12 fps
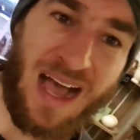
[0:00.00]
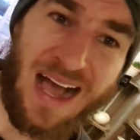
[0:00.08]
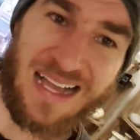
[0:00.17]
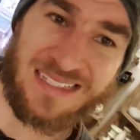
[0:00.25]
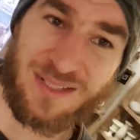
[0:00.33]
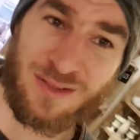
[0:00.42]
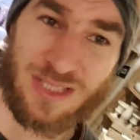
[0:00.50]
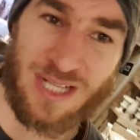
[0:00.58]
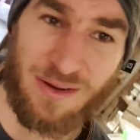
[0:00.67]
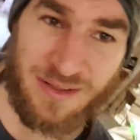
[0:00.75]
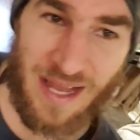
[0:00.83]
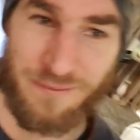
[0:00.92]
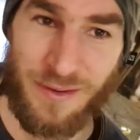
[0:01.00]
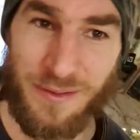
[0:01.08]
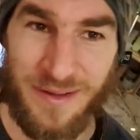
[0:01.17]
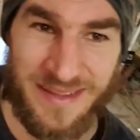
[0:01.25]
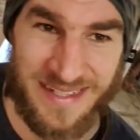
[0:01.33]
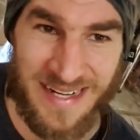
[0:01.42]
Also schaut einfach
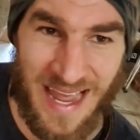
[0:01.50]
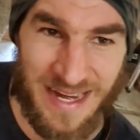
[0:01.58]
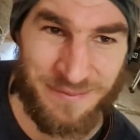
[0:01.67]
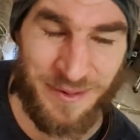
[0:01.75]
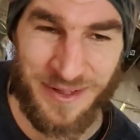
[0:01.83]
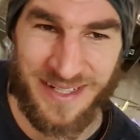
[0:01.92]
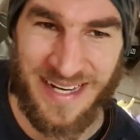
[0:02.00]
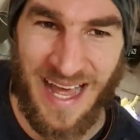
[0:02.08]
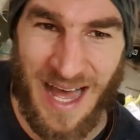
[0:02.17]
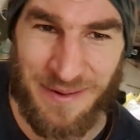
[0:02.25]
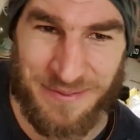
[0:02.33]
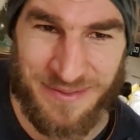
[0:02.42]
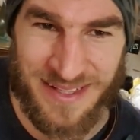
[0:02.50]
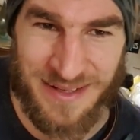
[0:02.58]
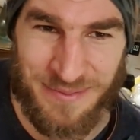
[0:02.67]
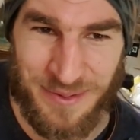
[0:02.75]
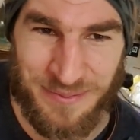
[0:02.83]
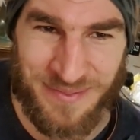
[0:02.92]
wieder rein, morgen Abend, wenn der
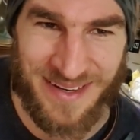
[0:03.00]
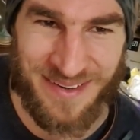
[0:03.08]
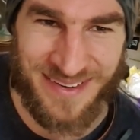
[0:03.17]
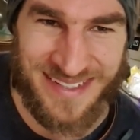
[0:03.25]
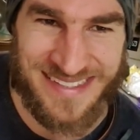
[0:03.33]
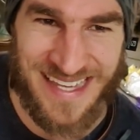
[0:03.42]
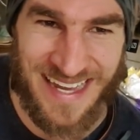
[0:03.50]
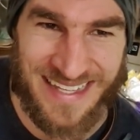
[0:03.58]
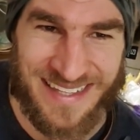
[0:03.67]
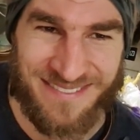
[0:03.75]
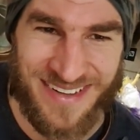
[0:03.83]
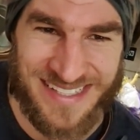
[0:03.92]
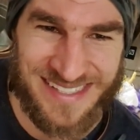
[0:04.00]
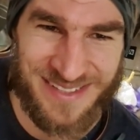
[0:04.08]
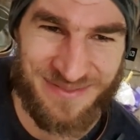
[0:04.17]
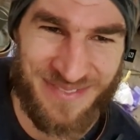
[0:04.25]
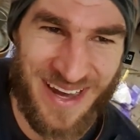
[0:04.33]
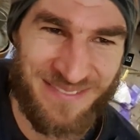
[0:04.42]
Brummann euch zeigt, was so
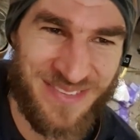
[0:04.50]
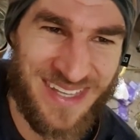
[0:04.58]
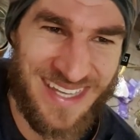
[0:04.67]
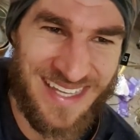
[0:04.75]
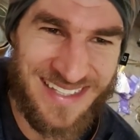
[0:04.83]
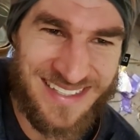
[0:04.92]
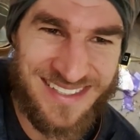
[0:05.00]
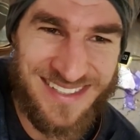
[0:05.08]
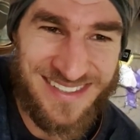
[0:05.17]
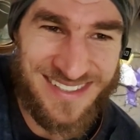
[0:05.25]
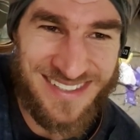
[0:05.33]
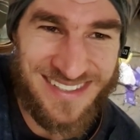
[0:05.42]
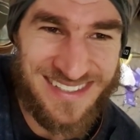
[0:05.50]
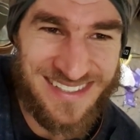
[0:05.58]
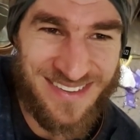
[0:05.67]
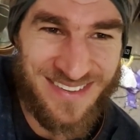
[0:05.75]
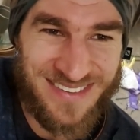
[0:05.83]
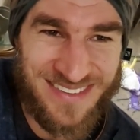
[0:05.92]
abgeht. Tschüss, tschüss
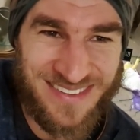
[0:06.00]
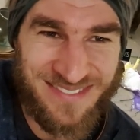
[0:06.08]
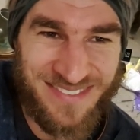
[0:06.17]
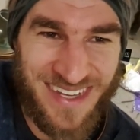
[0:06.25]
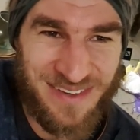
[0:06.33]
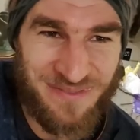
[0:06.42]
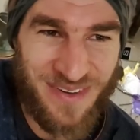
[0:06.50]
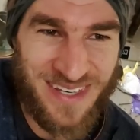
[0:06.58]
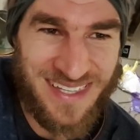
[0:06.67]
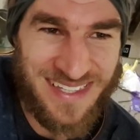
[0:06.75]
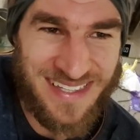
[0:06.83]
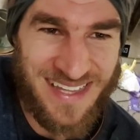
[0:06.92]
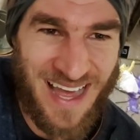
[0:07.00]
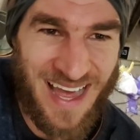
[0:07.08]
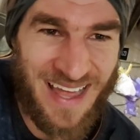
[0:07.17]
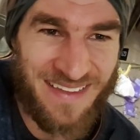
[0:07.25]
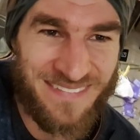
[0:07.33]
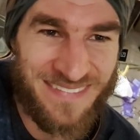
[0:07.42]
und weg bin ich
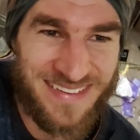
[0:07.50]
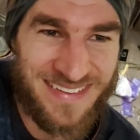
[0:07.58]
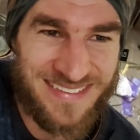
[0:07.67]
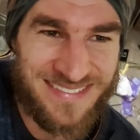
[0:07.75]
dann.